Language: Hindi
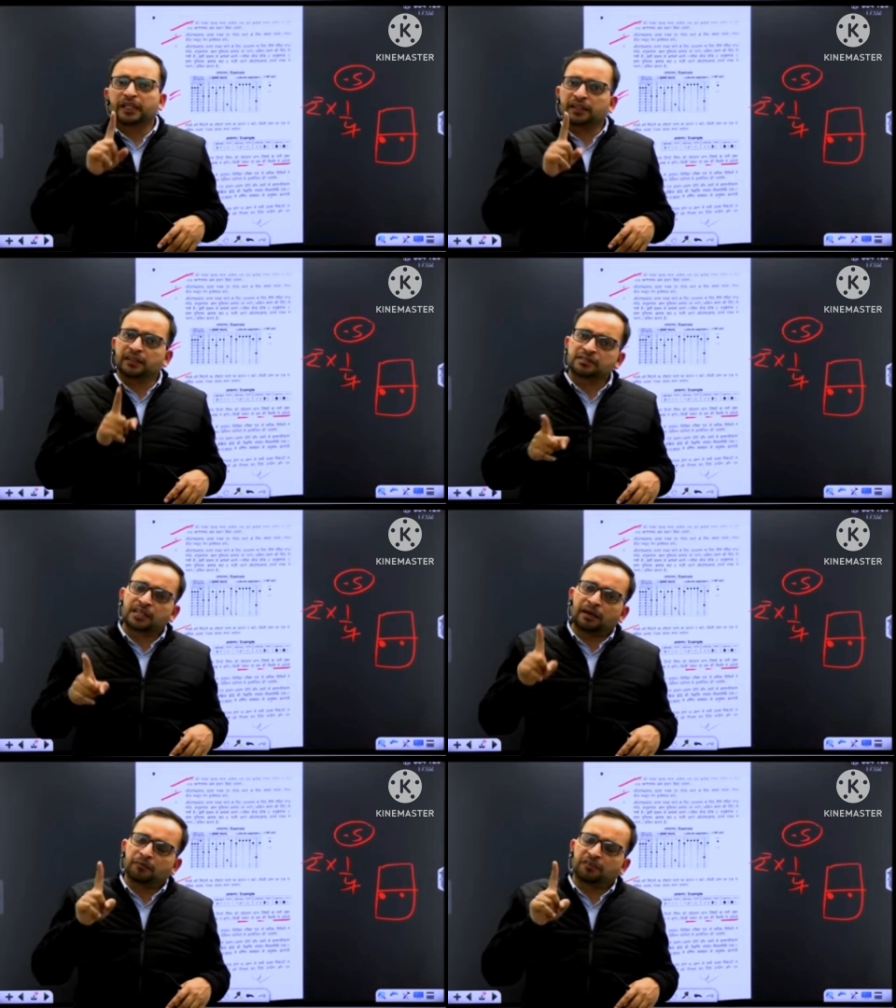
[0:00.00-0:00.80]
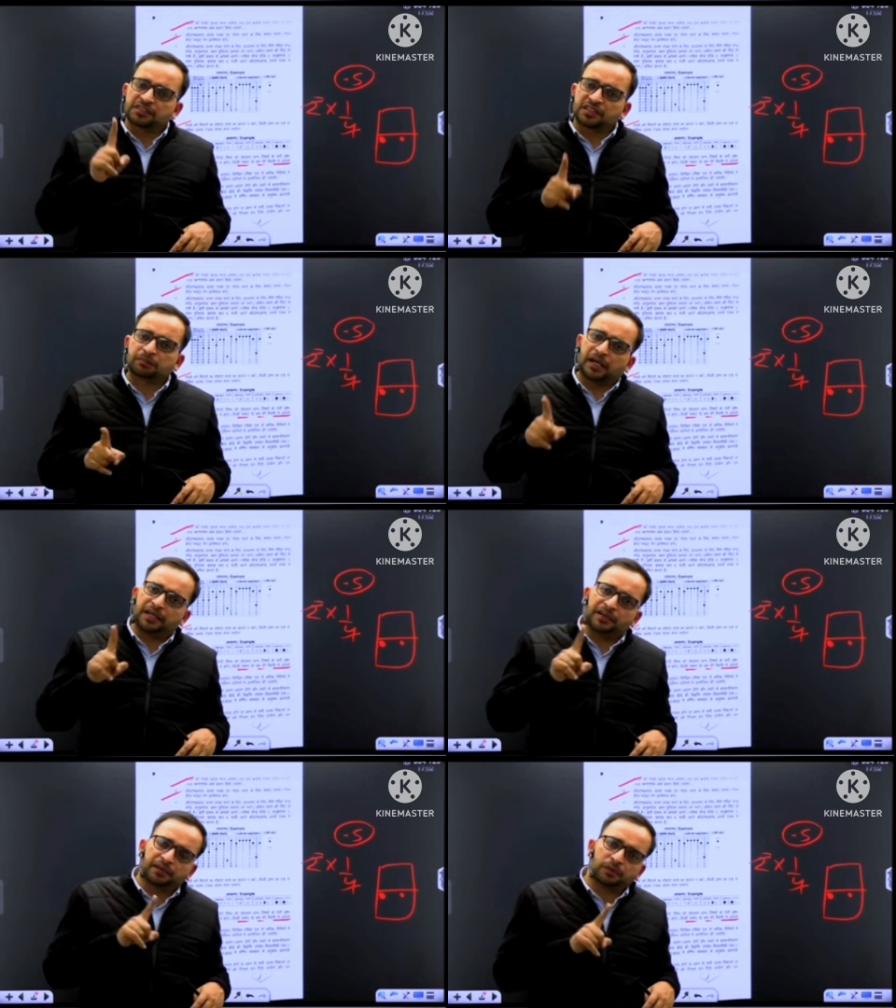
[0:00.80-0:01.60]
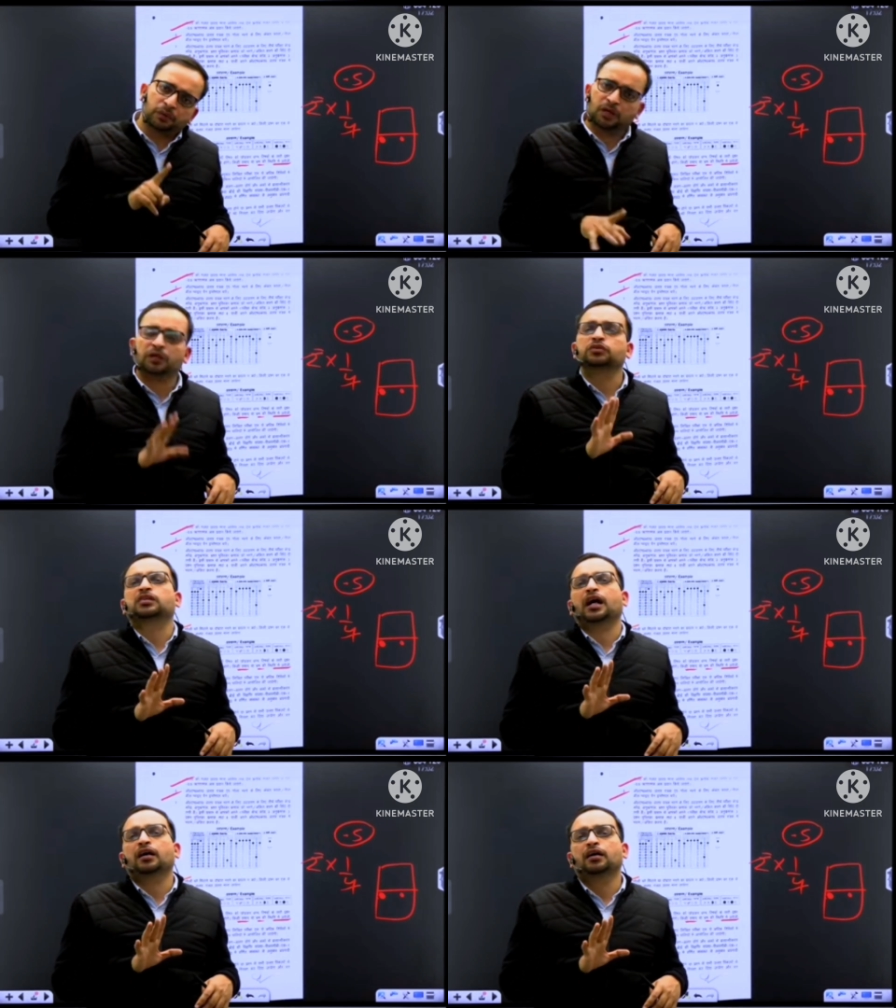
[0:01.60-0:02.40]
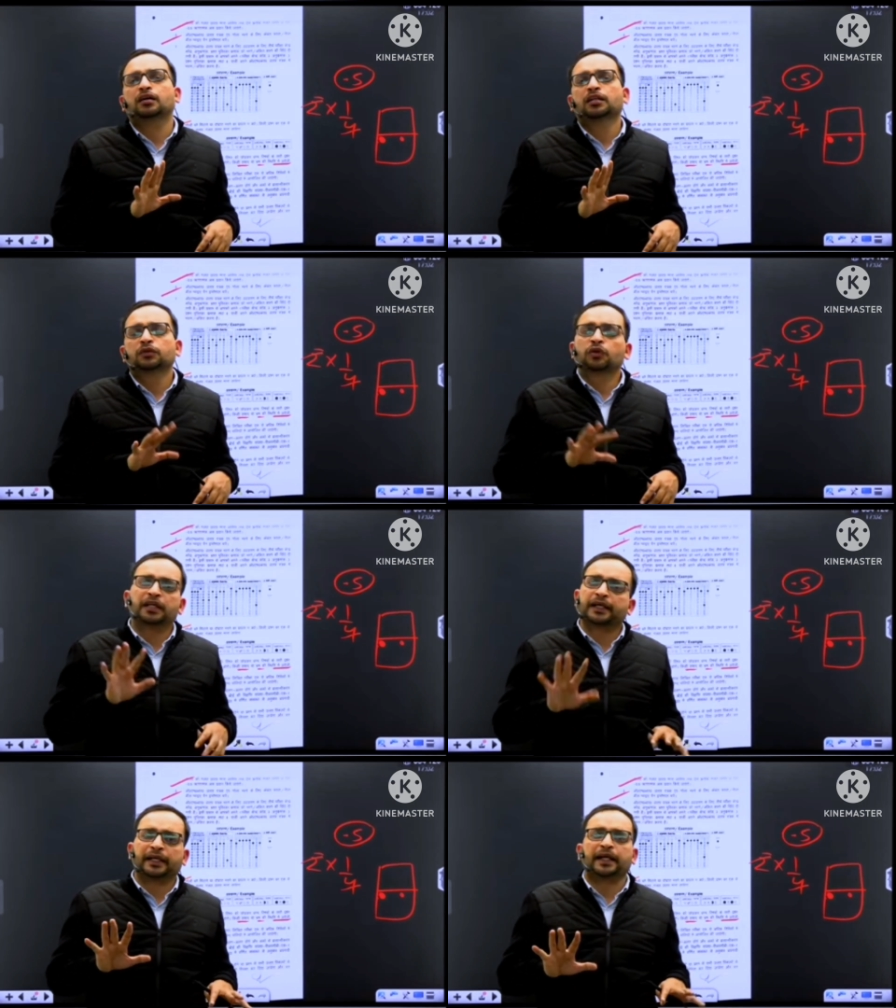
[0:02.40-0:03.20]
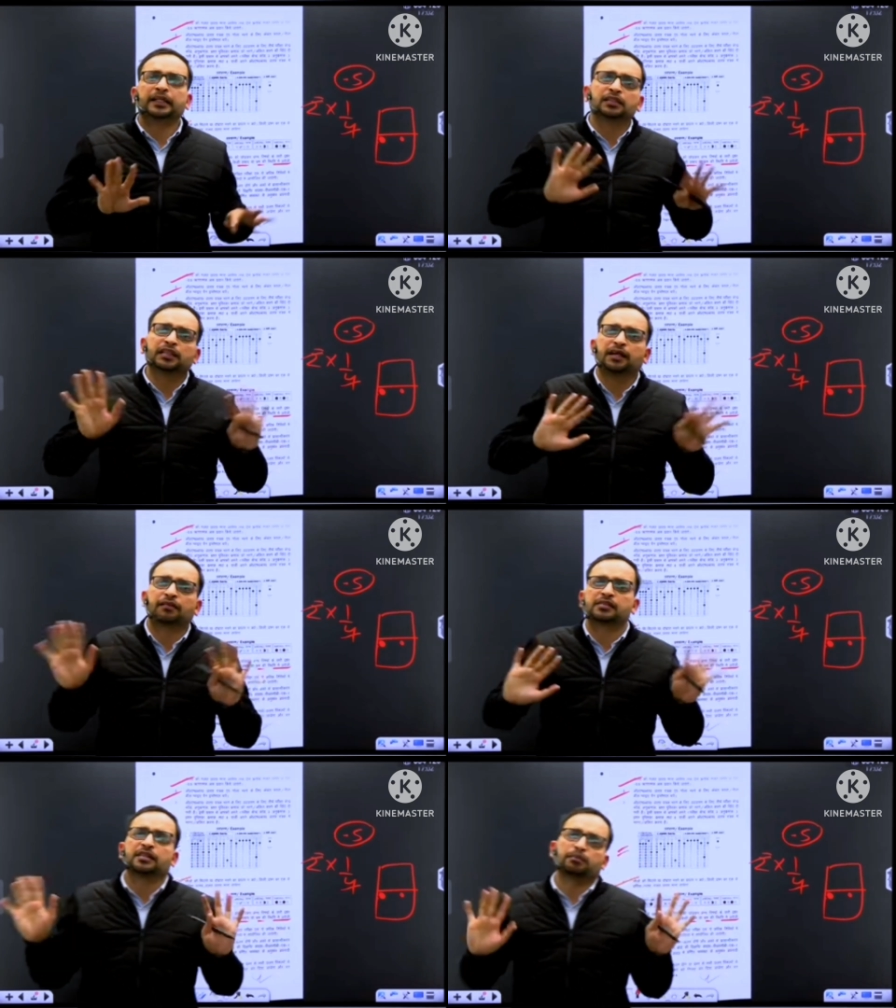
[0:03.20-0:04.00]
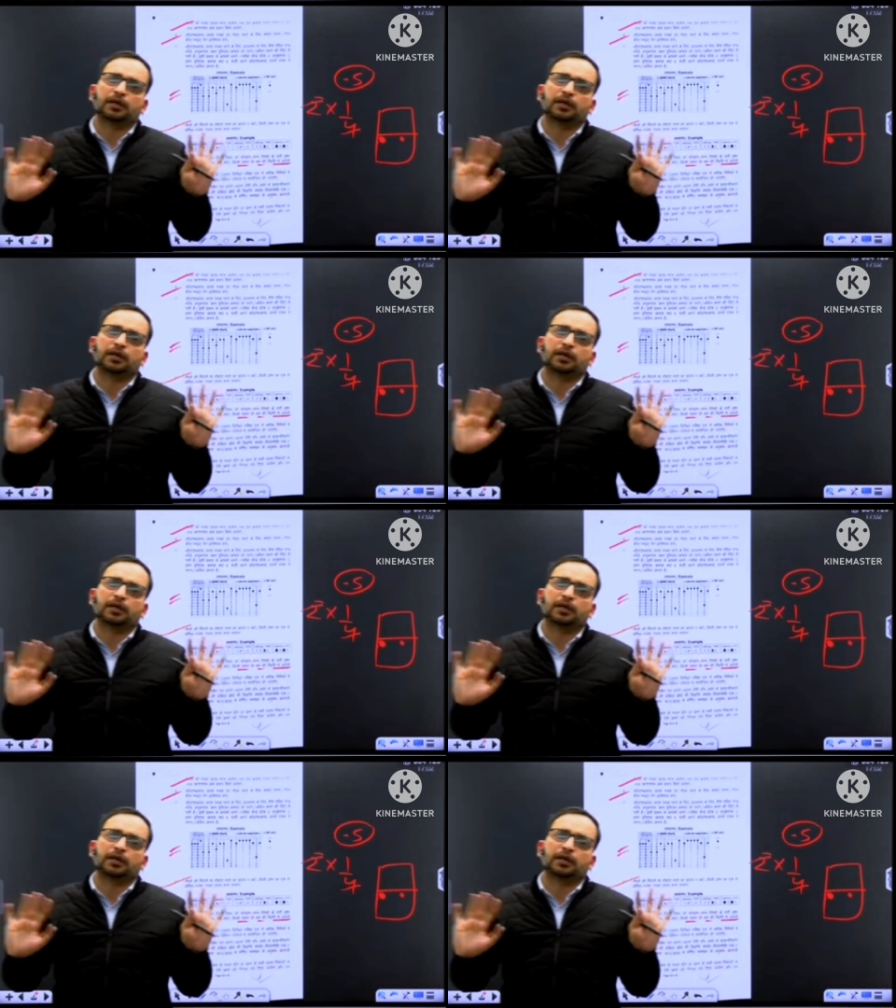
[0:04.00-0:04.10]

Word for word: तो वो इंग्लिश का वर्जन मान्य होगा उसका वो ये कह रहा है हिंदी का